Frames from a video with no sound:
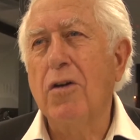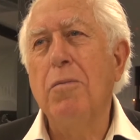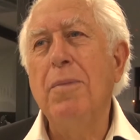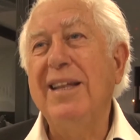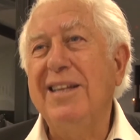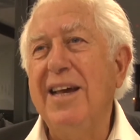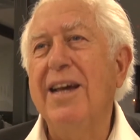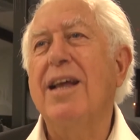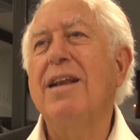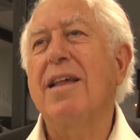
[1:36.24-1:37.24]
le
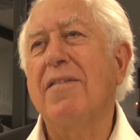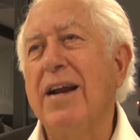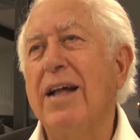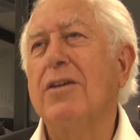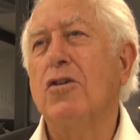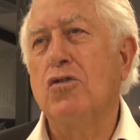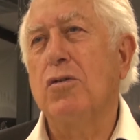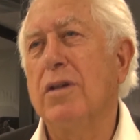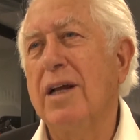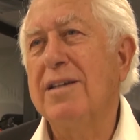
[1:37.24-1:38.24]
métier qu'ils avaient
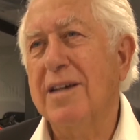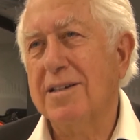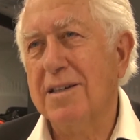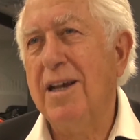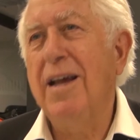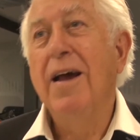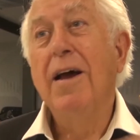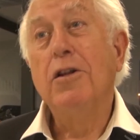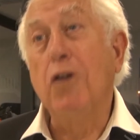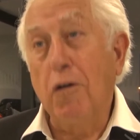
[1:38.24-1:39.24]
l'intention d'exercer
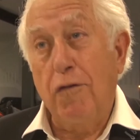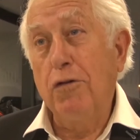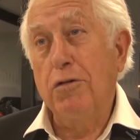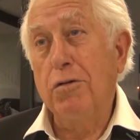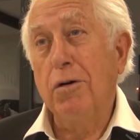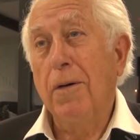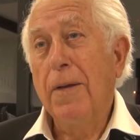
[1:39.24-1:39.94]
dans le futur.